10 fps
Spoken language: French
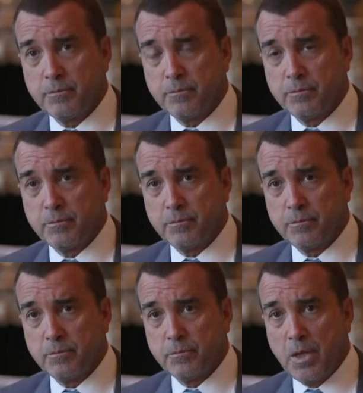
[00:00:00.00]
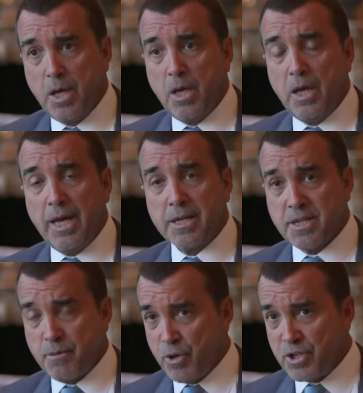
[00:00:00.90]
d'affaires est-il
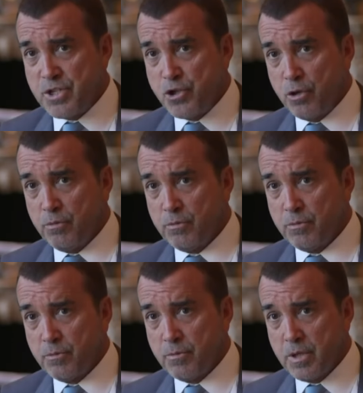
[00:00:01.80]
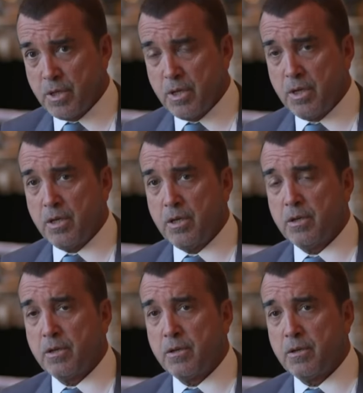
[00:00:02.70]
Extrêmement exigeant,
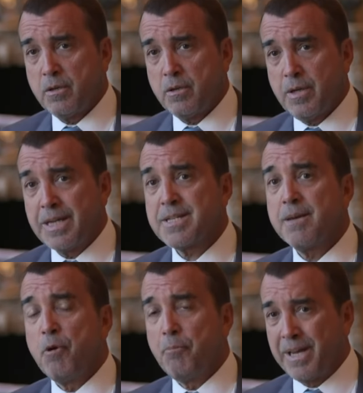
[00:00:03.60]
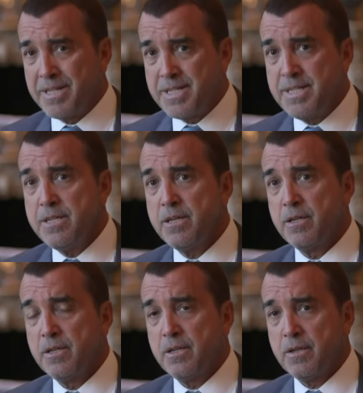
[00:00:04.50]
euh, extrêmement précis,
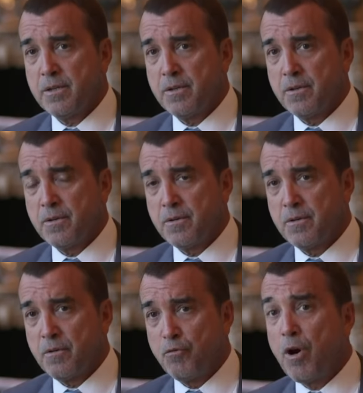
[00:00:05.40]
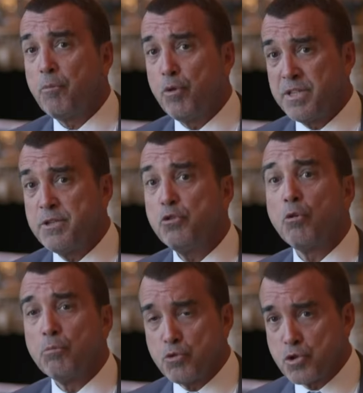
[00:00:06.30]
euh, voire pointilleux dans le
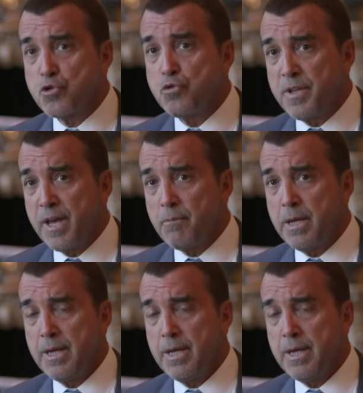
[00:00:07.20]
bon sens du terme,